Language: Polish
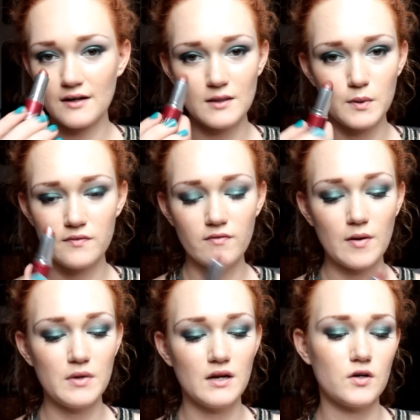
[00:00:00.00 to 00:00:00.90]
nie powiem
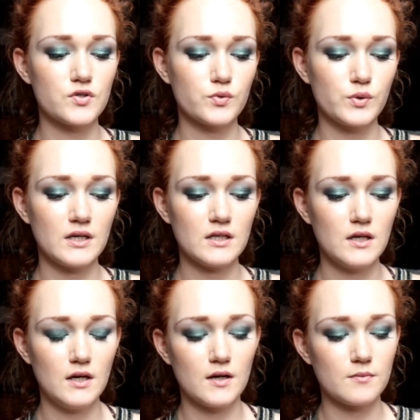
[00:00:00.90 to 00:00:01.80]
Wam ile kosztuje,
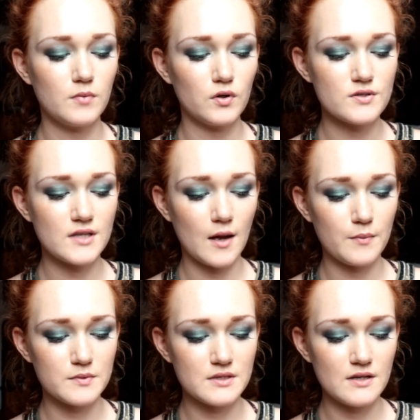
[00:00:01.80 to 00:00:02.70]
bo dostałam
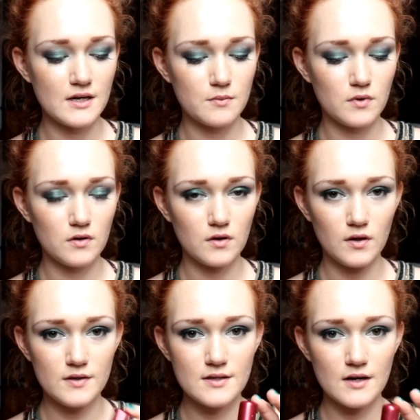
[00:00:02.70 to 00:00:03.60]
ją za darmo
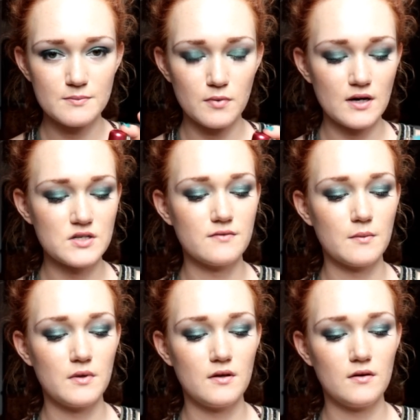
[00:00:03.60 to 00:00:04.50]
i zaraz pokażę
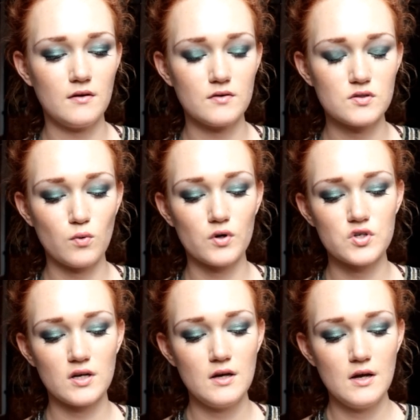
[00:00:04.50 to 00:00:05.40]
Wam
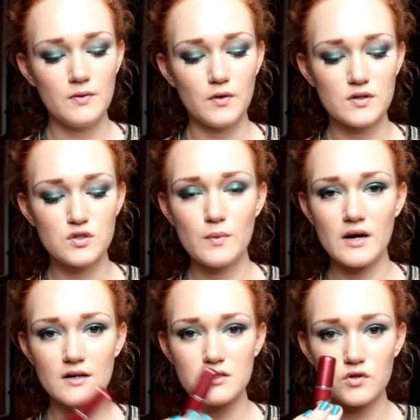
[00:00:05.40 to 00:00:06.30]
słocze. To jest
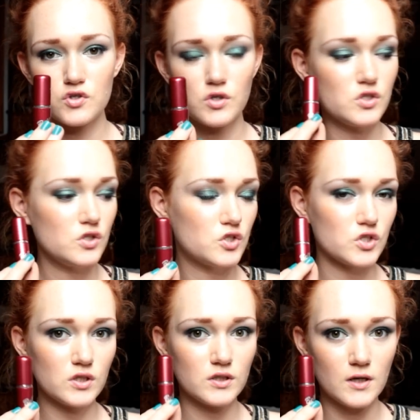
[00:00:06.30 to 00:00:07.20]
numerek
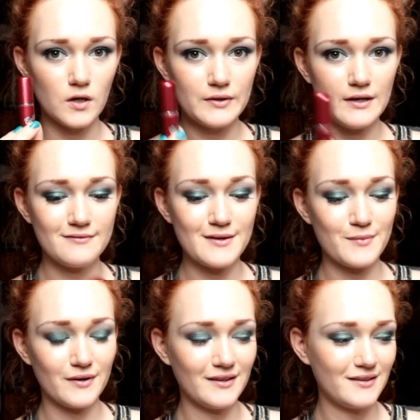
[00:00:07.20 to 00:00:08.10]
133, tylko tyle wiem
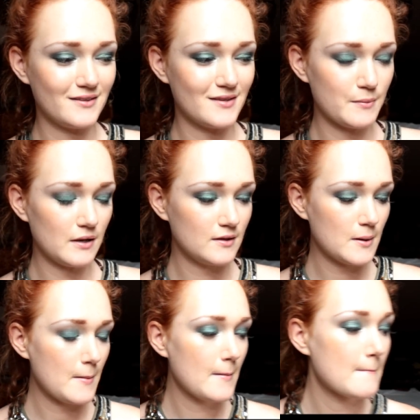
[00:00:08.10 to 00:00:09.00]
na ten temat.
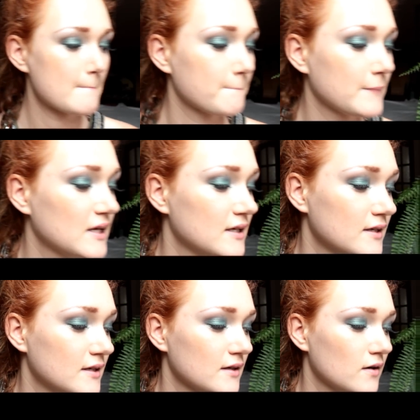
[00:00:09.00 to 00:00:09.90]

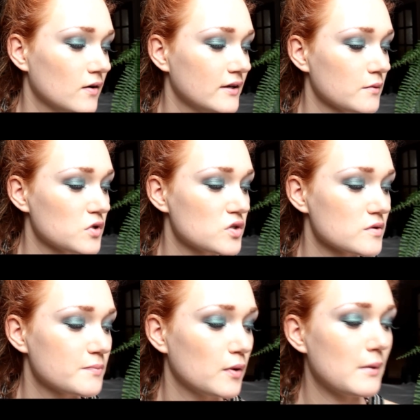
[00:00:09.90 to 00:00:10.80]
Kolejną rzeczą
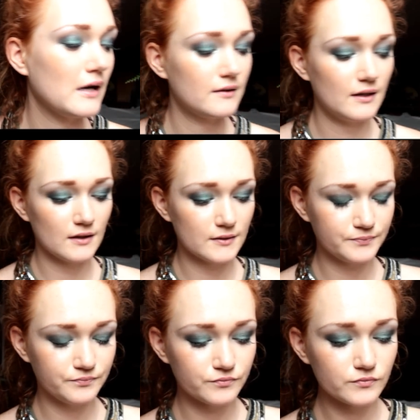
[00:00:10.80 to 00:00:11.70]
z pomadek,
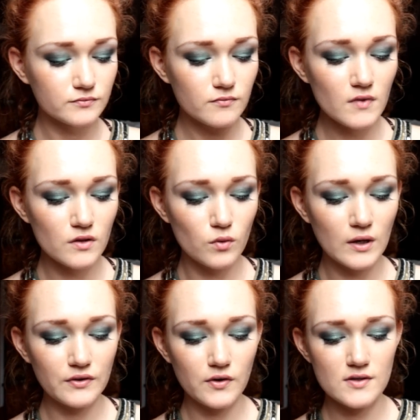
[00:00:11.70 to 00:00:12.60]

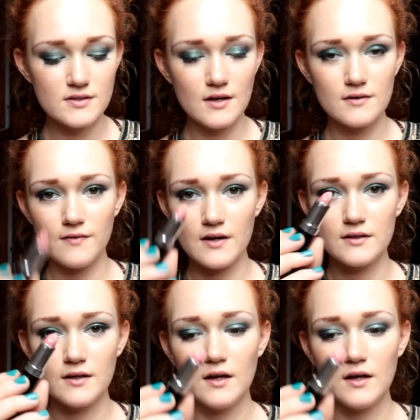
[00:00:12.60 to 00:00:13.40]
druga to jest Airfare,